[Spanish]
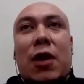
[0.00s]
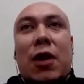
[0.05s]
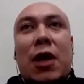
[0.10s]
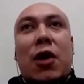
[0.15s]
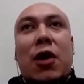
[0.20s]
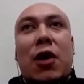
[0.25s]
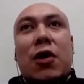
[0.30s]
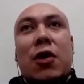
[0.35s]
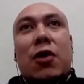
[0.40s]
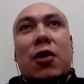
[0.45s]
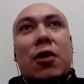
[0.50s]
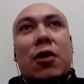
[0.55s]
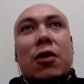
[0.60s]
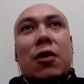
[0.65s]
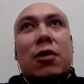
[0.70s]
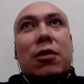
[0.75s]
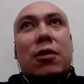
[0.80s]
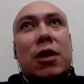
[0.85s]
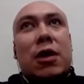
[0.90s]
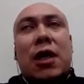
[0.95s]
da
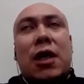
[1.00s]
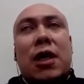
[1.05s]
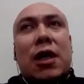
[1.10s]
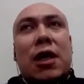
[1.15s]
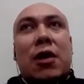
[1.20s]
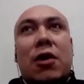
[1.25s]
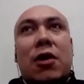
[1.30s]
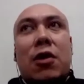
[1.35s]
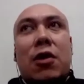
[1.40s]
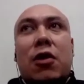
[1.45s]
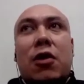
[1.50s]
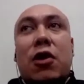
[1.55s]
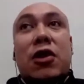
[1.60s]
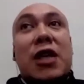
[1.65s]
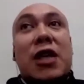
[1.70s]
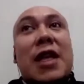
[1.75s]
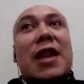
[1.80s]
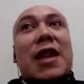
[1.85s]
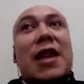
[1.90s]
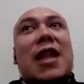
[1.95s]
otro, sí, tiene otro,
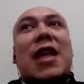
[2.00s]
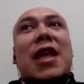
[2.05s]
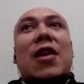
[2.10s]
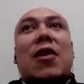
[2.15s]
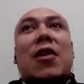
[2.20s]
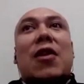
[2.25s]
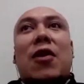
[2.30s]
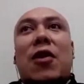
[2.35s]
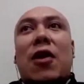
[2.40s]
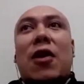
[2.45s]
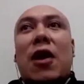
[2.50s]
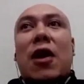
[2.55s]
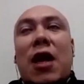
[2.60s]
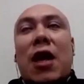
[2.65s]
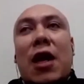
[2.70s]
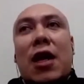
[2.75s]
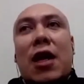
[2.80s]
sentido, ¿no?